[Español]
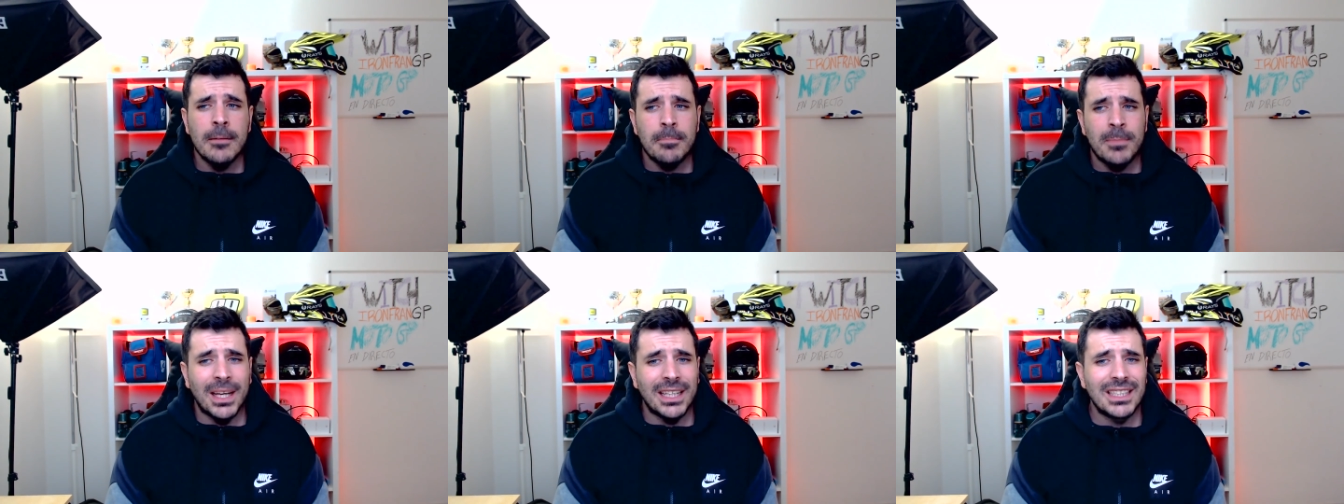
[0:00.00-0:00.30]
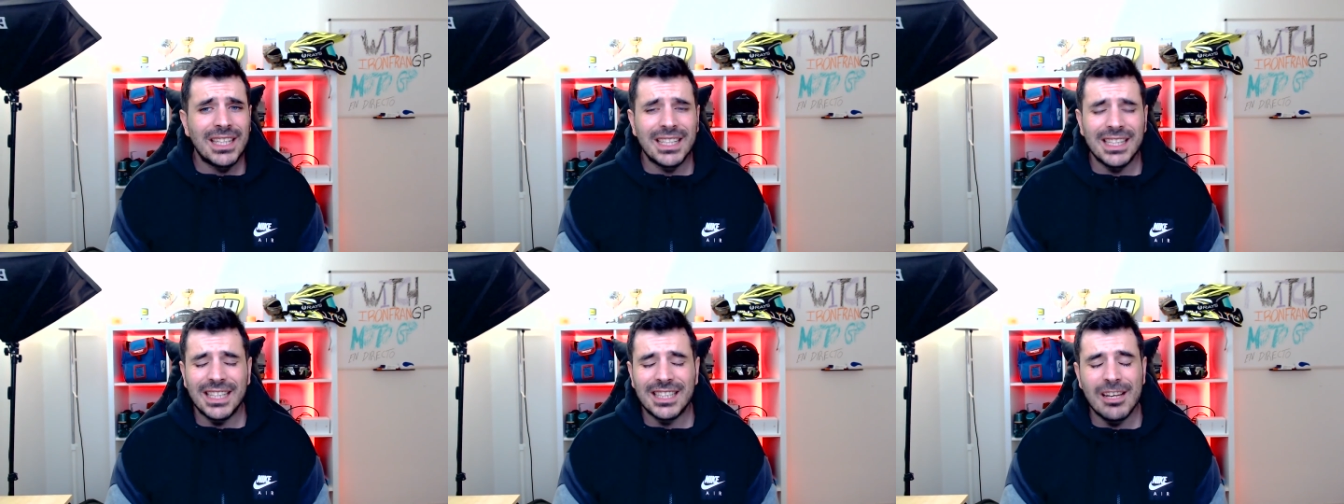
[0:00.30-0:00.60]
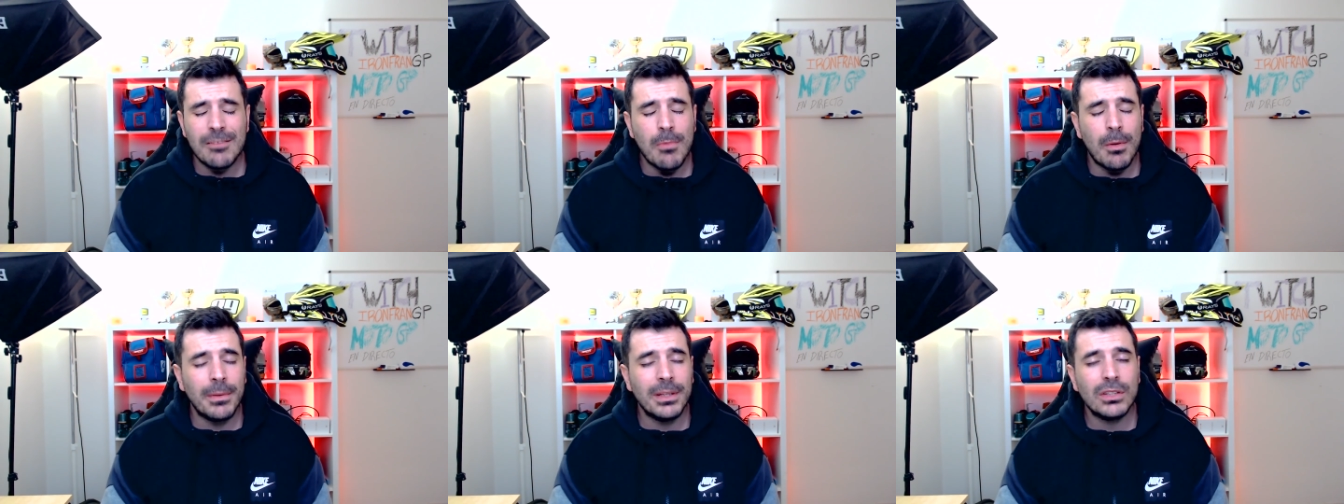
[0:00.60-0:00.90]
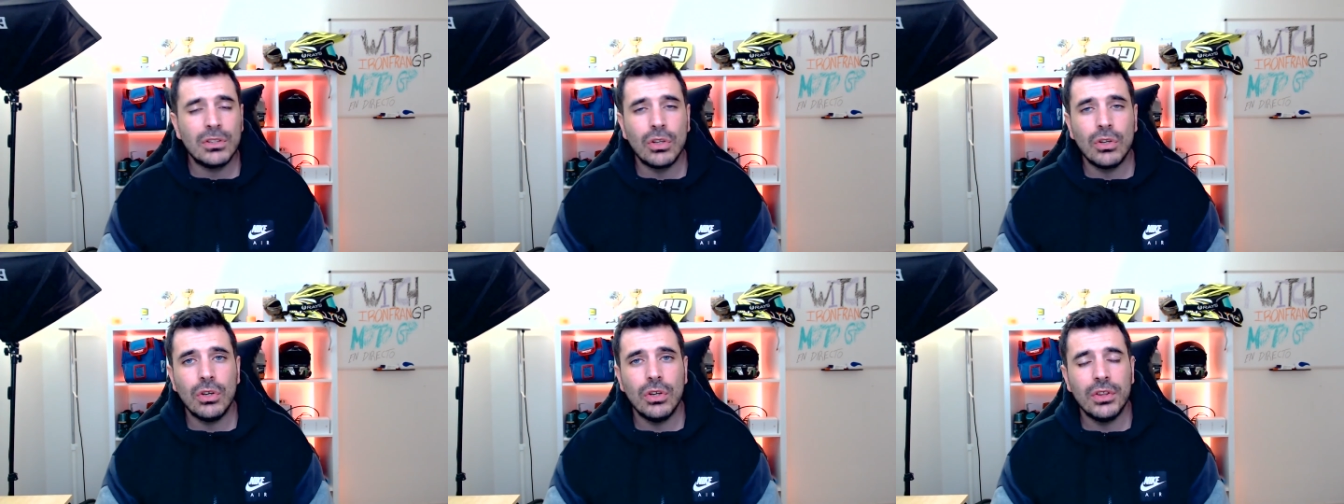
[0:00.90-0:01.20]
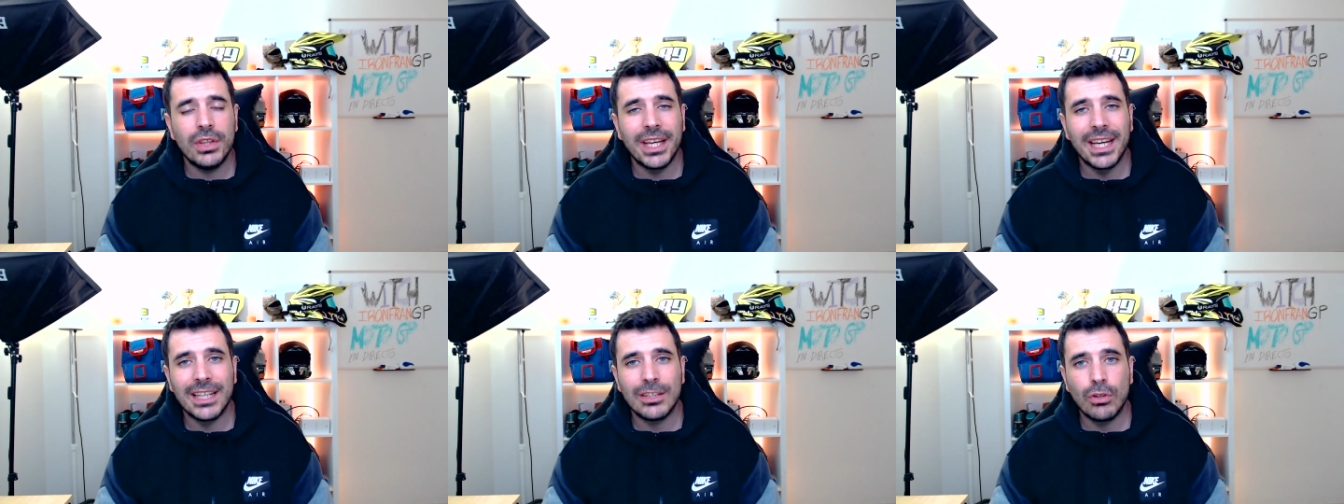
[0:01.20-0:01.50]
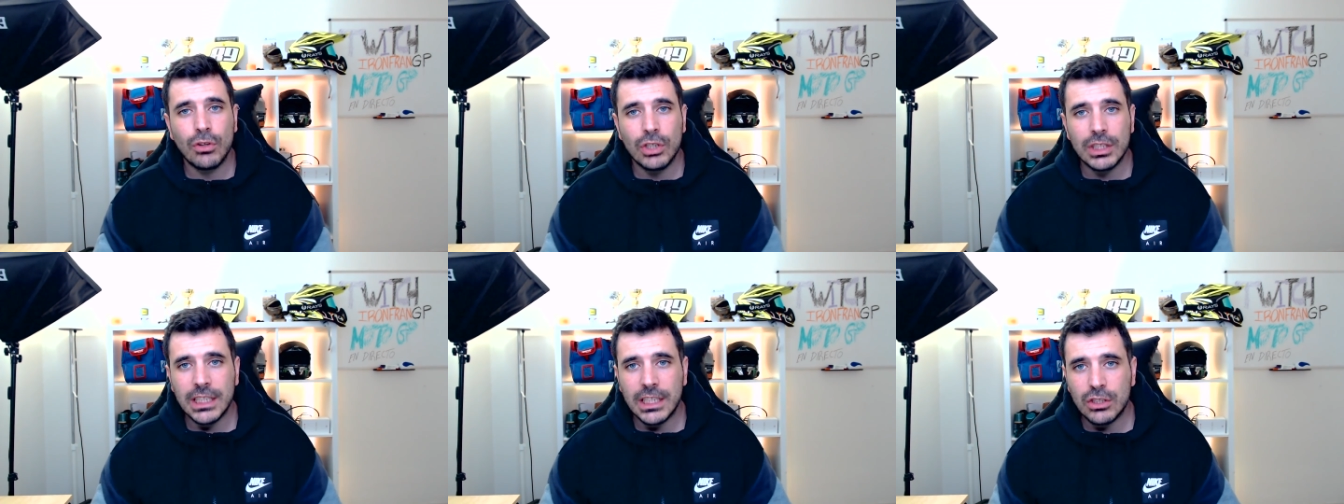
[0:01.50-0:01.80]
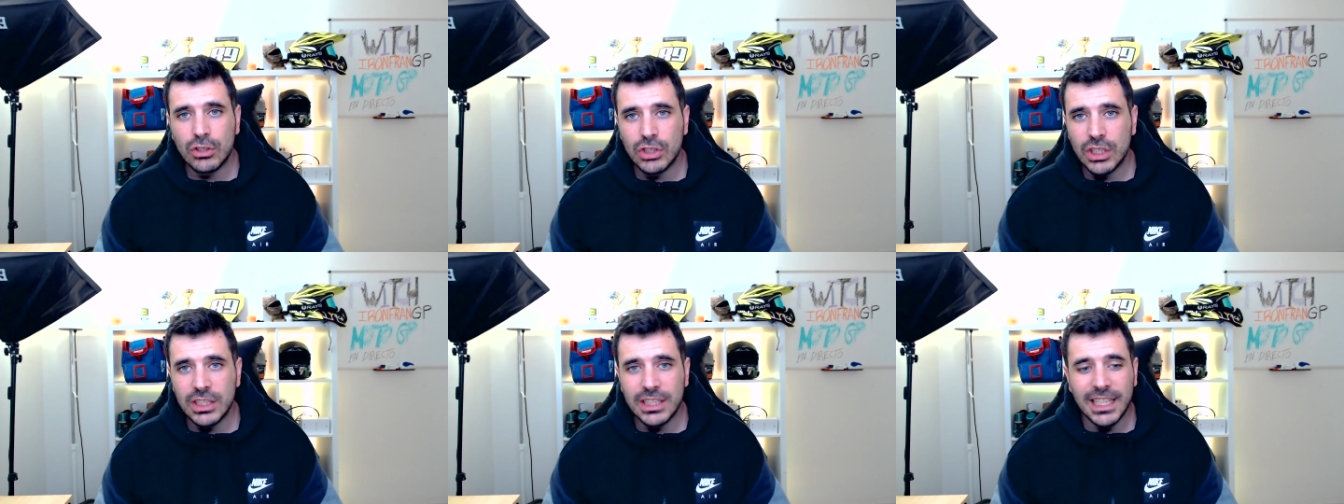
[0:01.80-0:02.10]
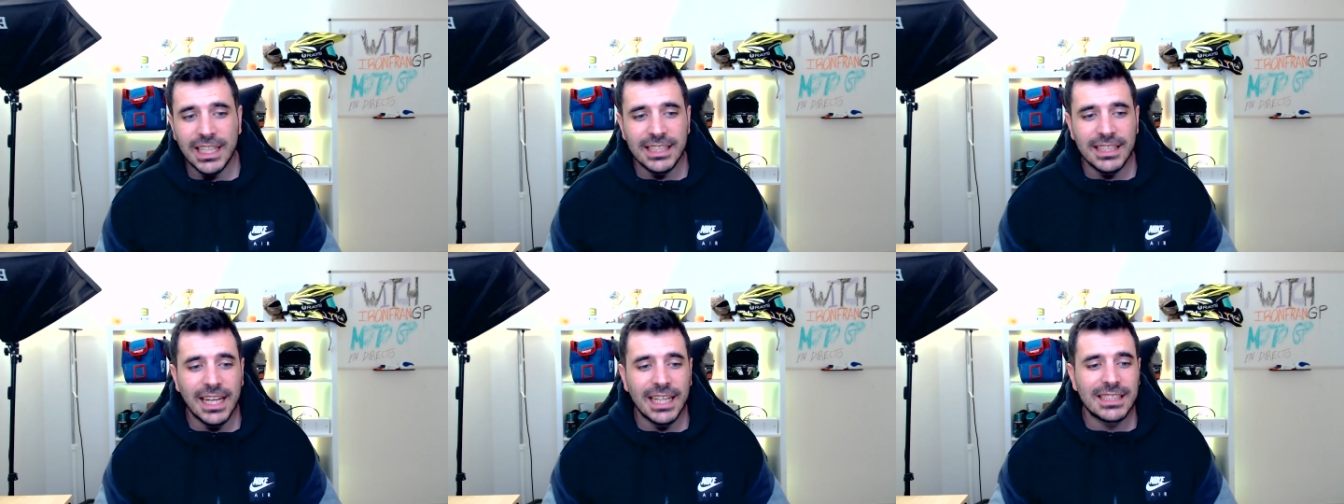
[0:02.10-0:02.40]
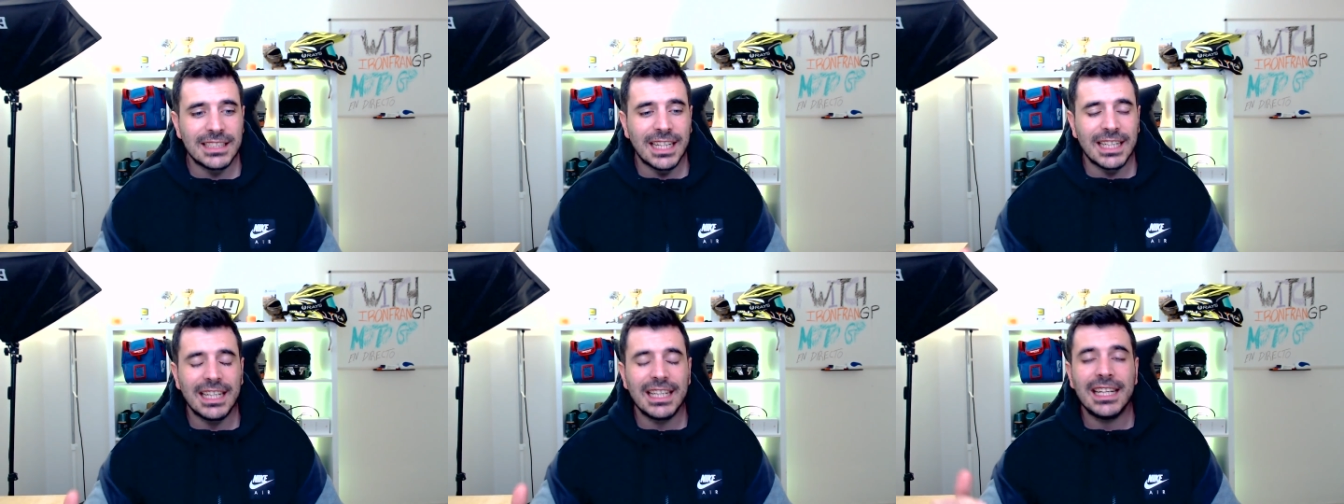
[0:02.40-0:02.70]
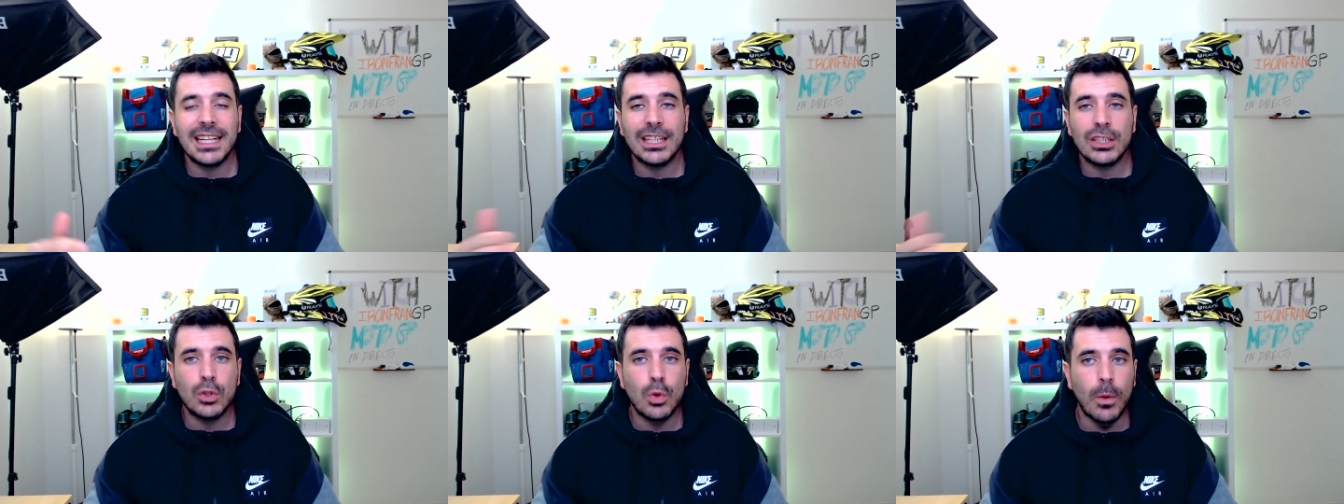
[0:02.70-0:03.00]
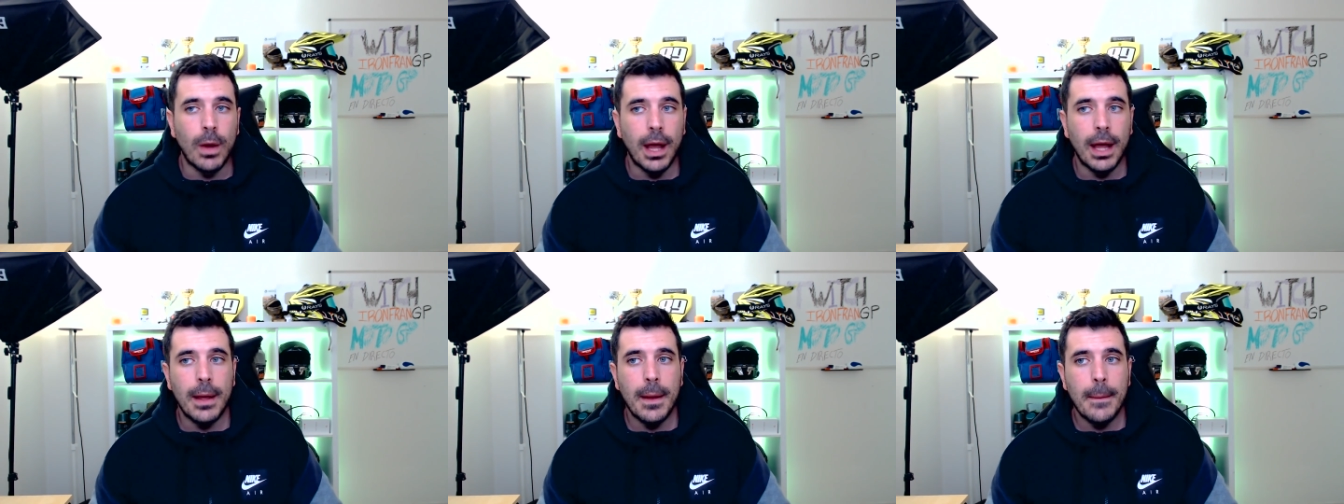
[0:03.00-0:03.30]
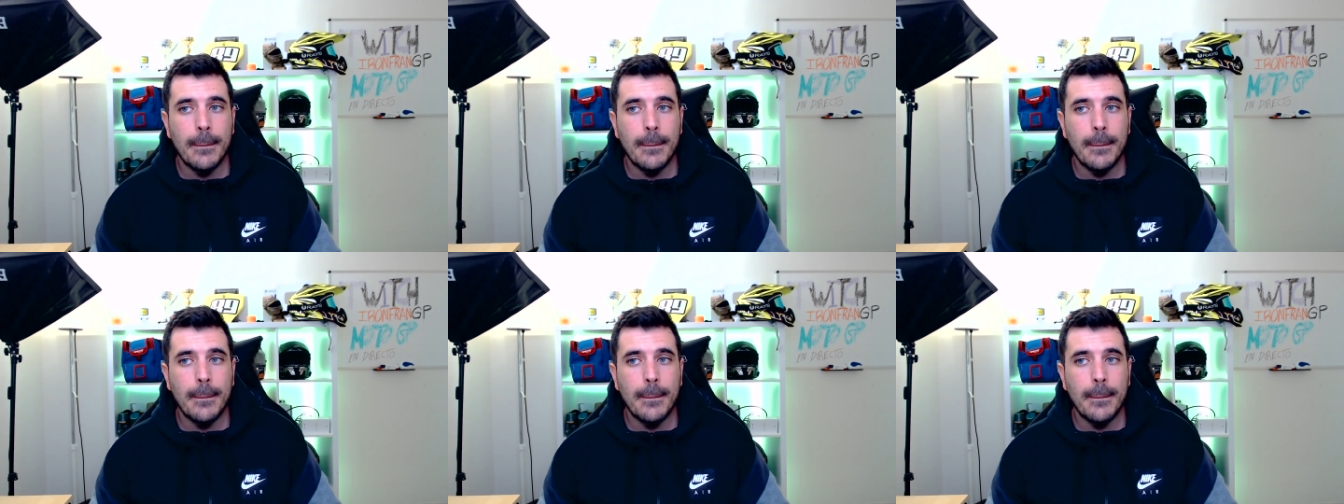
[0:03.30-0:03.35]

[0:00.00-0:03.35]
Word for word: Así que ya es el momento de que todas esas cosas dejen de lastrarle y que suba.